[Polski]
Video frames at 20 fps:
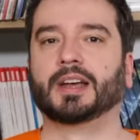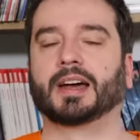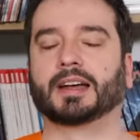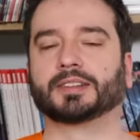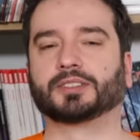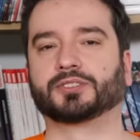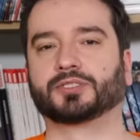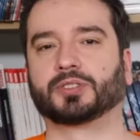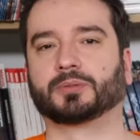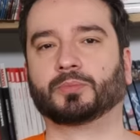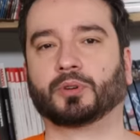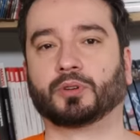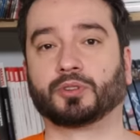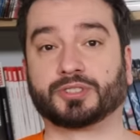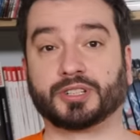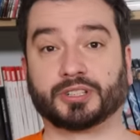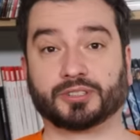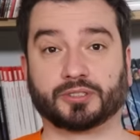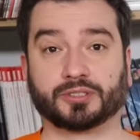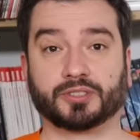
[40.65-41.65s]
A to, co
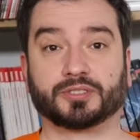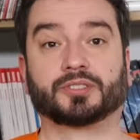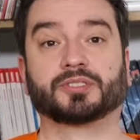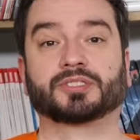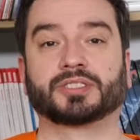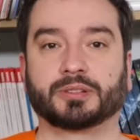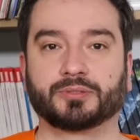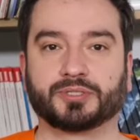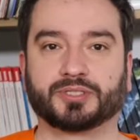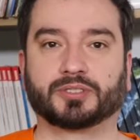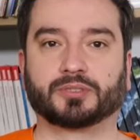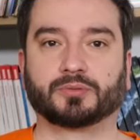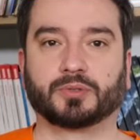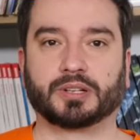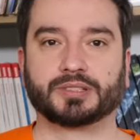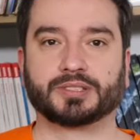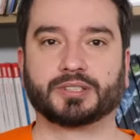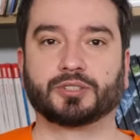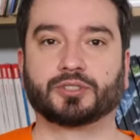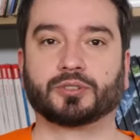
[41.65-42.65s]
można dodać do całej
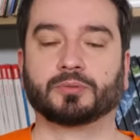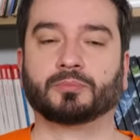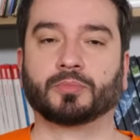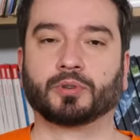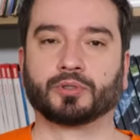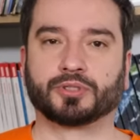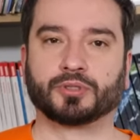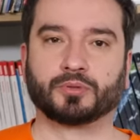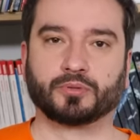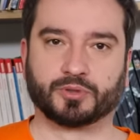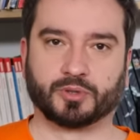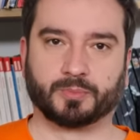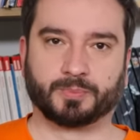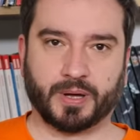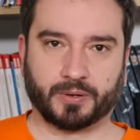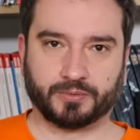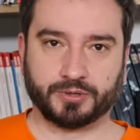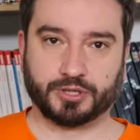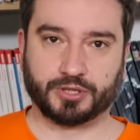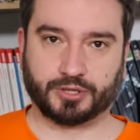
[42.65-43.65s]
sytuacji, czy można
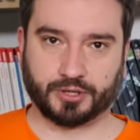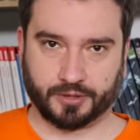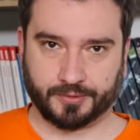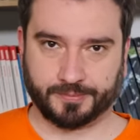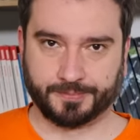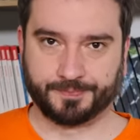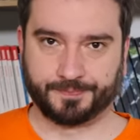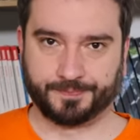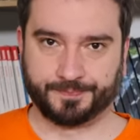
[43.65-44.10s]
uzupełnić to,